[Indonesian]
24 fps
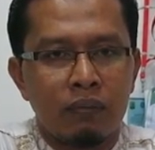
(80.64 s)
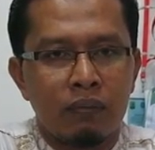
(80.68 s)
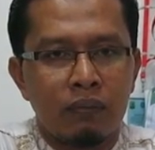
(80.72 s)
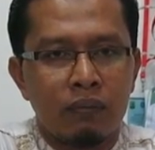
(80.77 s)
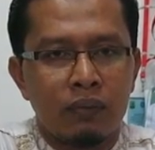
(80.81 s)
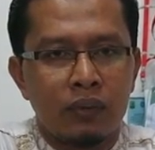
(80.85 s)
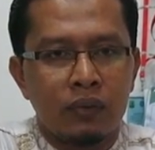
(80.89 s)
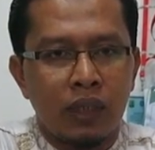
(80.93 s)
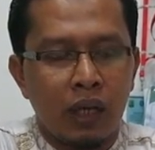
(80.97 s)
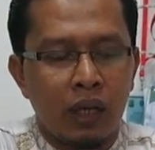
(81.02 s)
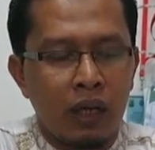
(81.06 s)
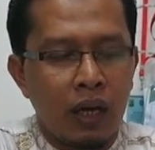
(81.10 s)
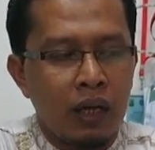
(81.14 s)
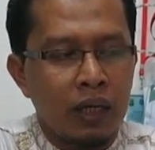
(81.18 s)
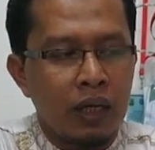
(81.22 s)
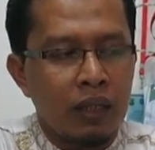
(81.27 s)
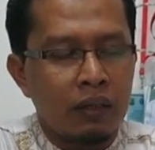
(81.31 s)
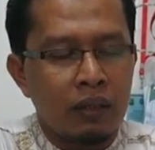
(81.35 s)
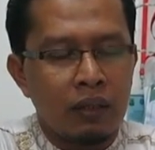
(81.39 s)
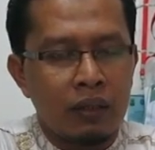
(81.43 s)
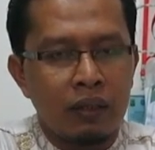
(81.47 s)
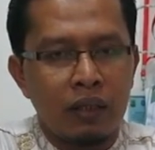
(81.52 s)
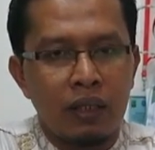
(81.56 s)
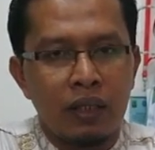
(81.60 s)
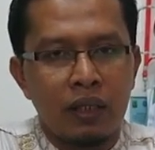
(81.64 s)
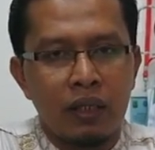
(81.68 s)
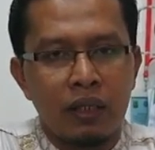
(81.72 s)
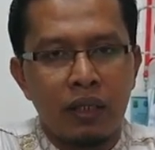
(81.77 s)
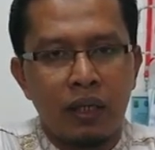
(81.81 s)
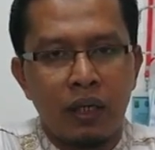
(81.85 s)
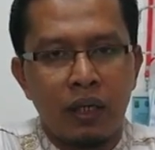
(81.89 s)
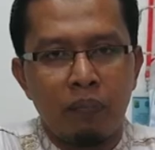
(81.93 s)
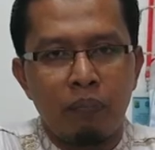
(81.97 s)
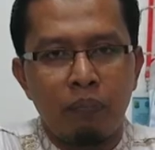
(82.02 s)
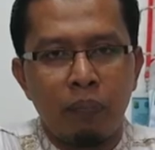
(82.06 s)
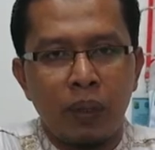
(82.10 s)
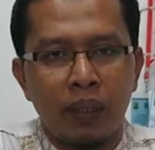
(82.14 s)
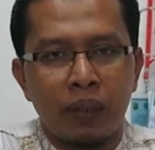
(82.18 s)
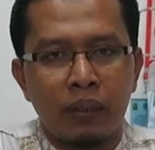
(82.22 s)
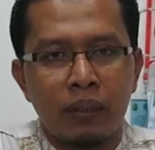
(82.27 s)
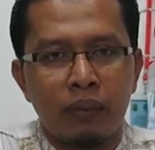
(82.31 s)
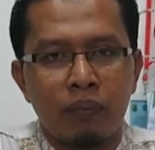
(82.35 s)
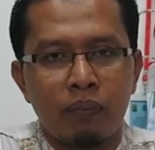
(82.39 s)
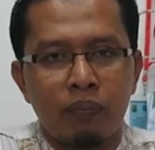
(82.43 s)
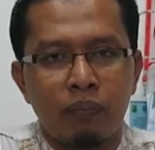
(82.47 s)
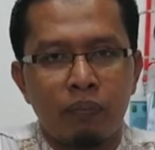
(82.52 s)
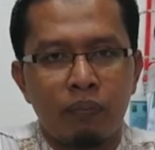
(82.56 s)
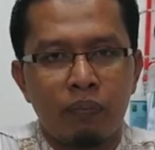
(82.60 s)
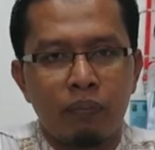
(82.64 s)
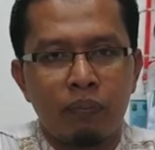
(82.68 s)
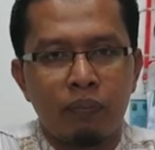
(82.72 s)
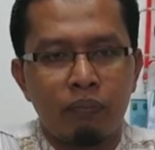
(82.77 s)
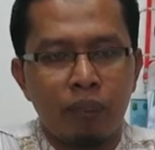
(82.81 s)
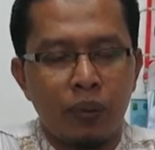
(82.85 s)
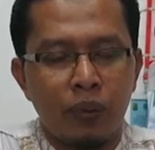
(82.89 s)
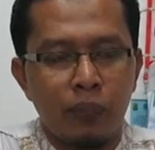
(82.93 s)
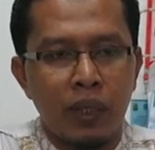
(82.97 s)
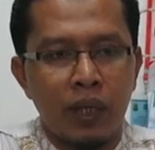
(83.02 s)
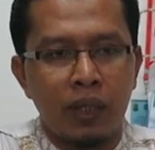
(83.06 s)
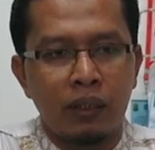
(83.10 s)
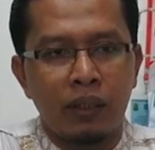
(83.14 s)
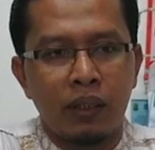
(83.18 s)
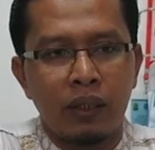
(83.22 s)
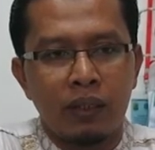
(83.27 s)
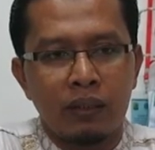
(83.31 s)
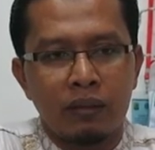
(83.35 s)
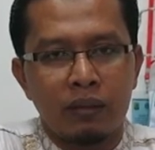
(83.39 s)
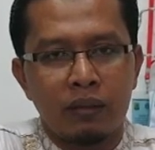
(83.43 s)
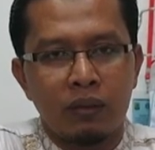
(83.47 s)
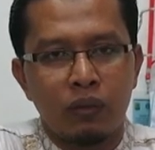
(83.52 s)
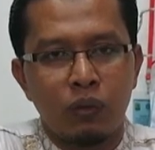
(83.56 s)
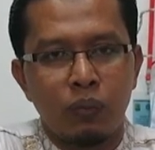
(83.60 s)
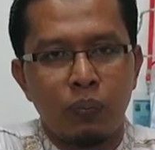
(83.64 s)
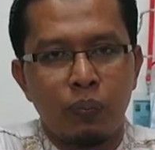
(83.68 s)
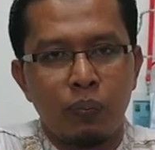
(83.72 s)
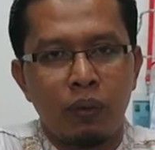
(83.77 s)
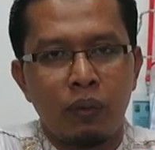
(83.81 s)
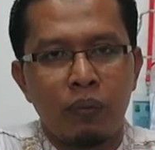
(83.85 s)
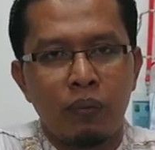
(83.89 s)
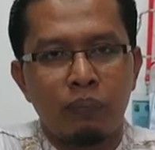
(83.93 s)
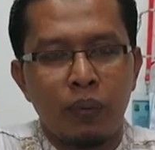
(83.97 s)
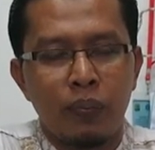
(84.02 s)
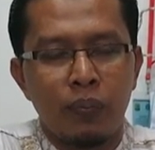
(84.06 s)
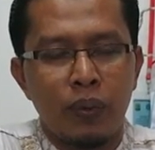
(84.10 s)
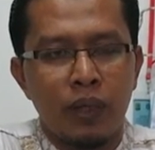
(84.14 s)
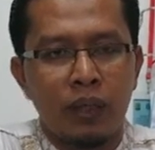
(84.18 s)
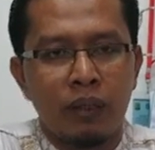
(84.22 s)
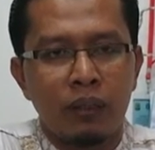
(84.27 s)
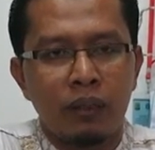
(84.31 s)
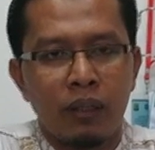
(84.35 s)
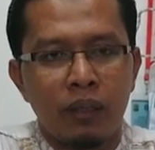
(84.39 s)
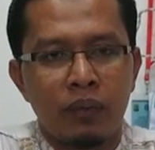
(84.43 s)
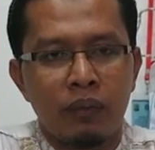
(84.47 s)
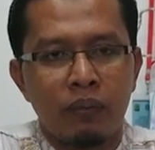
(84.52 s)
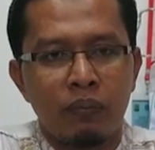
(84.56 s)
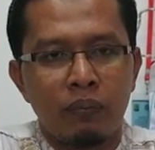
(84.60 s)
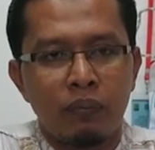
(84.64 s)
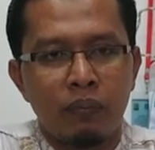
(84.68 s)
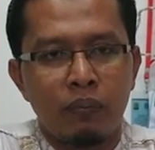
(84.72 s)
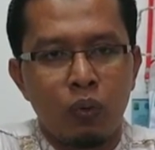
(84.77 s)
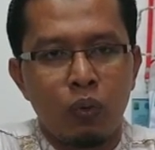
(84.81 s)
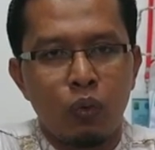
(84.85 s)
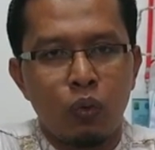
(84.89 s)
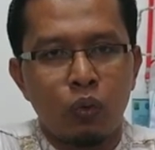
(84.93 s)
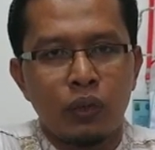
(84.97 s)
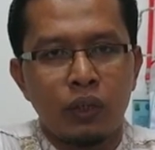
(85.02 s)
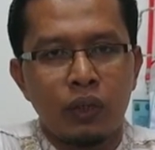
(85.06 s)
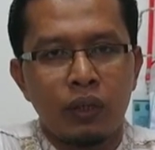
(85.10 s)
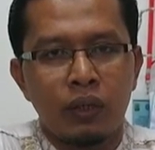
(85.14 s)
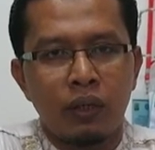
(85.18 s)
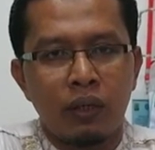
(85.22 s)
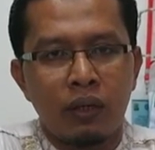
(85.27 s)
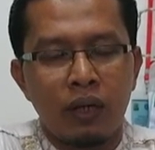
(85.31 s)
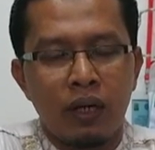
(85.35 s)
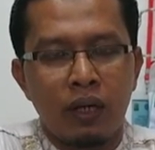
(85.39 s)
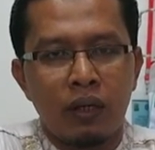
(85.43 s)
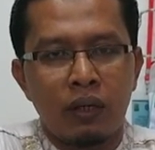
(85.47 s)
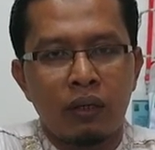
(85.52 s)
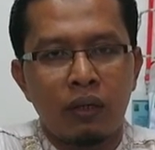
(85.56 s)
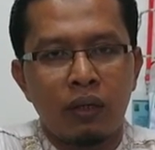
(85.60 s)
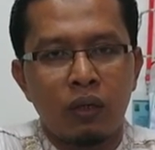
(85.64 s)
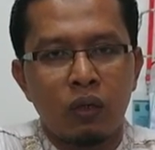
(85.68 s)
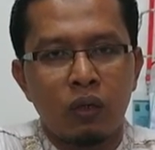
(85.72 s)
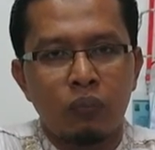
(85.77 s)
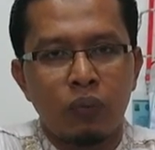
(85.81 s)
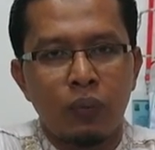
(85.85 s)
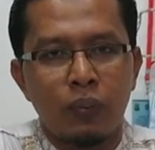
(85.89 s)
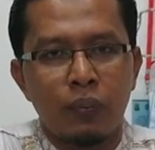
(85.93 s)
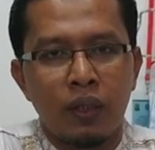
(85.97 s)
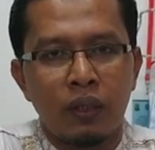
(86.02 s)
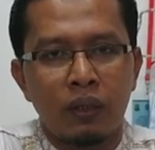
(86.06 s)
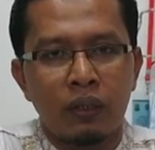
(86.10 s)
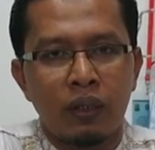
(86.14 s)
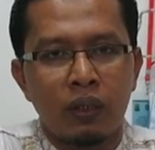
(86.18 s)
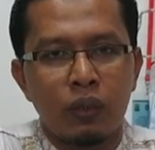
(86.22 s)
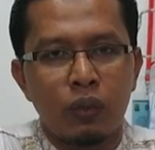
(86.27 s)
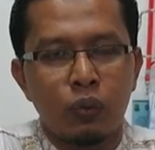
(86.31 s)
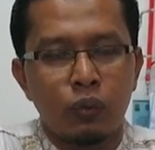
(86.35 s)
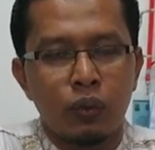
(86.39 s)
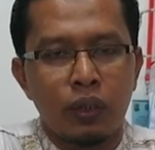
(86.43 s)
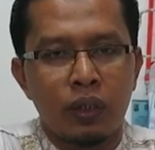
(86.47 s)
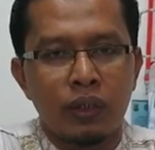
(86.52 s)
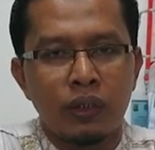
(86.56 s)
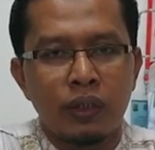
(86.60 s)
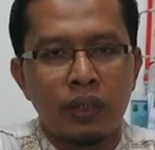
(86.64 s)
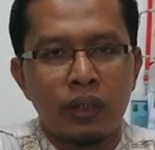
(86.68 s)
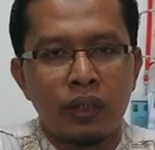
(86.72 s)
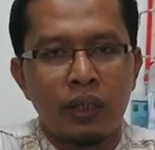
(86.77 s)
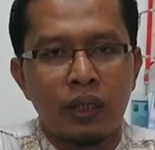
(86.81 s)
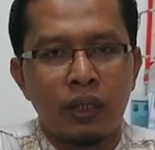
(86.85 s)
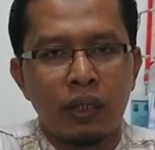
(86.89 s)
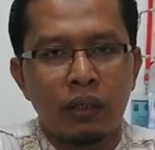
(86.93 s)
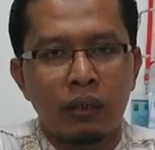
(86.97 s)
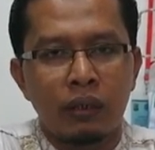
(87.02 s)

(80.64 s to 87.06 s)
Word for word: sekarang ini terdiri dari empat peminatan, yaitu peminatan produksi ternak, peminatan nutrisi dan